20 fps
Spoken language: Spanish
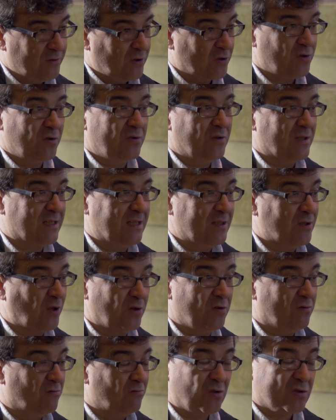Yo soy un
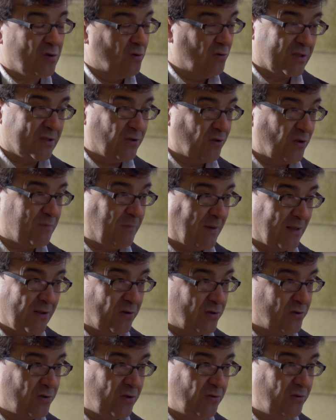escritor, no soy un escritor
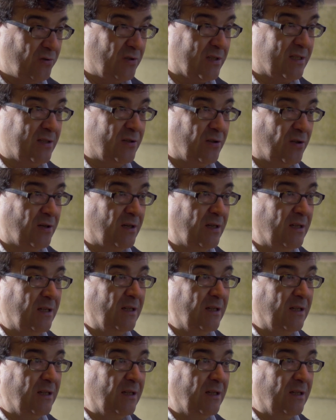español, soy un escritor